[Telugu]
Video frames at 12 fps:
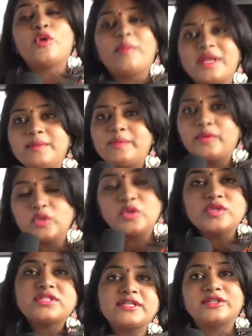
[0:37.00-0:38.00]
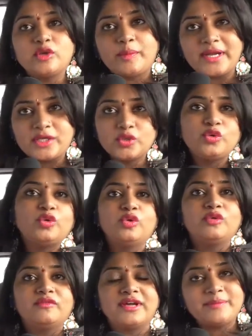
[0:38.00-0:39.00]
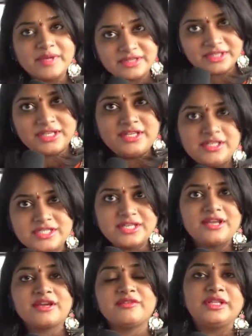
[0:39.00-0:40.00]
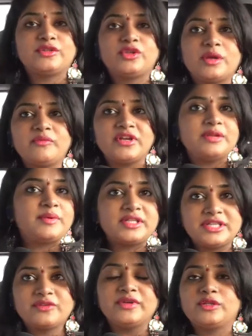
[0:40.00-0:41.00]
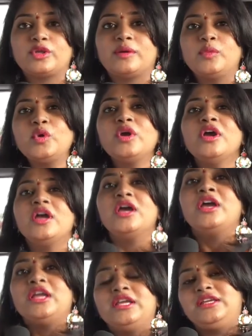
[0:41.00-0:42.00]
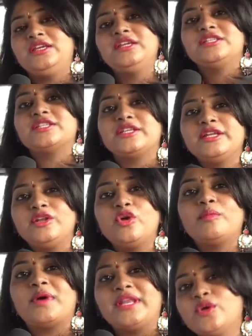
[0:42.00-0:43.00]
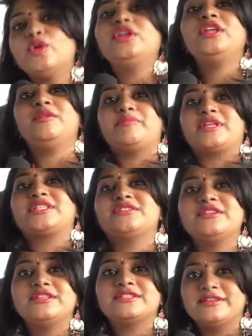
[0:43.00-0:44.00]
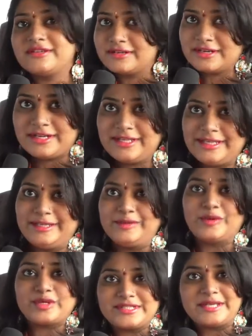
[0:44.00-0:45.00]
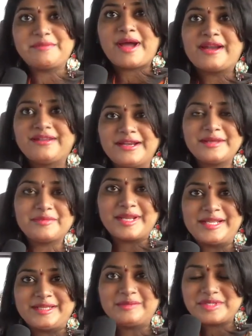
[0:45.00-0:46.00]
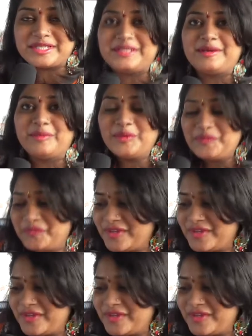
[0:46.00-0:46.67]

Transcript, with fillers: మనం ఇప్పుడు సార్తో పాటు వనపర్తి జిల్లాకి వెళ్తున్నాం వనపర్తికి వెళ్తున్నాము ఈ జర్నీలో మరికొన్ని ప్రశ్నల్ని సార్ని అడిగి ఒకసారి మాట్లాడే ప్రయత్నం చేద్దాము